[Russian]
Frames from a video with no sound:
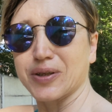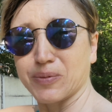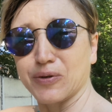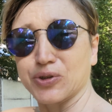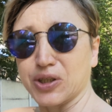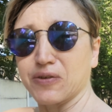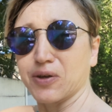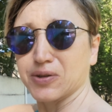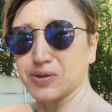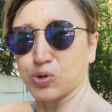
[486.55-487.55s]
там кого-то на
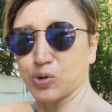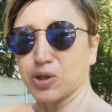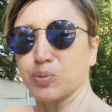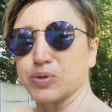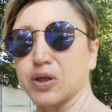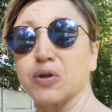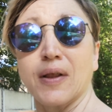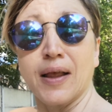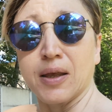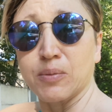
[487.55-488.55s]
две стороны отпускать.
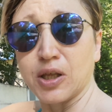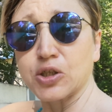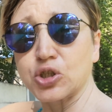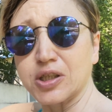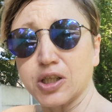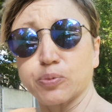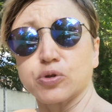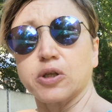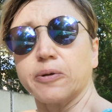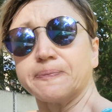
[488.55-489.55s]
Меня на четыре
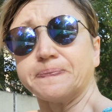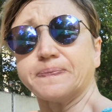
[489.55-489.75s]
отпустили.